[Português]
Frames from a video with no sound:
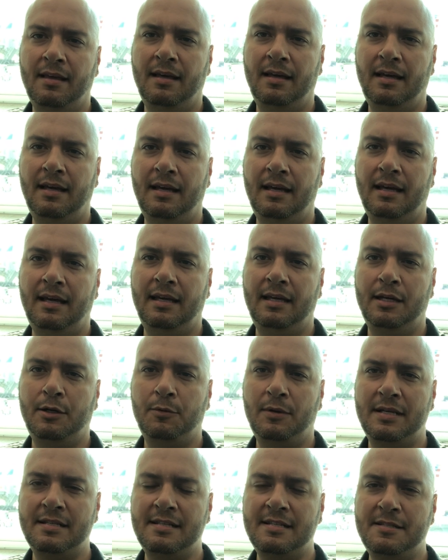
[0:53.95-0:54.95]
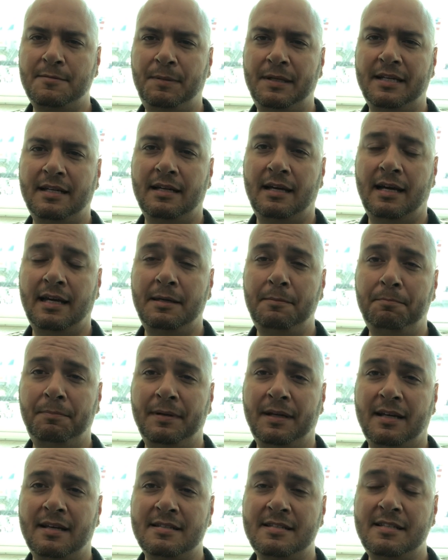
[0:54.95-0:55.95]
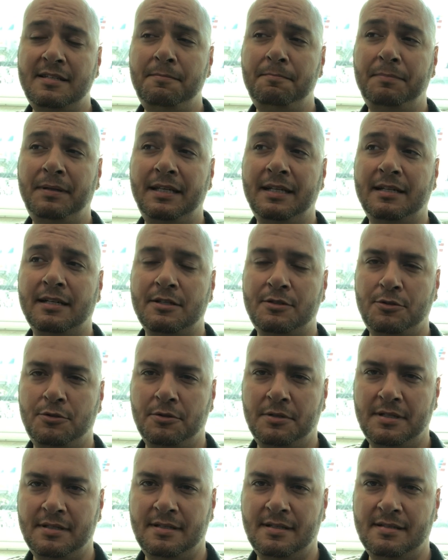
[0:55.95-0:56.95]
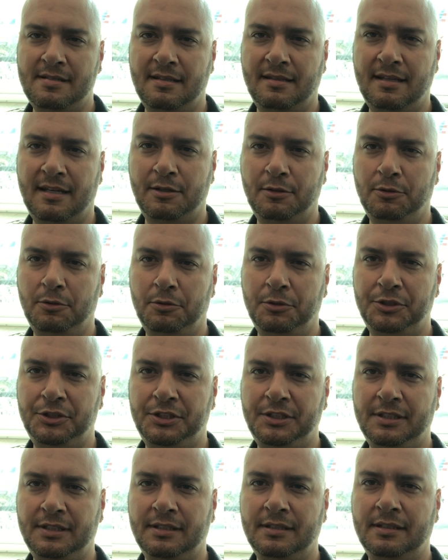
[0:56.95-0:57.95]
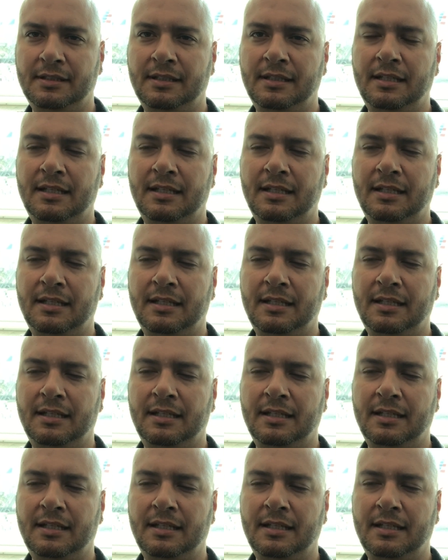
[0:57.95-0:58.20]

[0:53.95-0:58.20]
é, e quais as, as implicações dessa tecnologia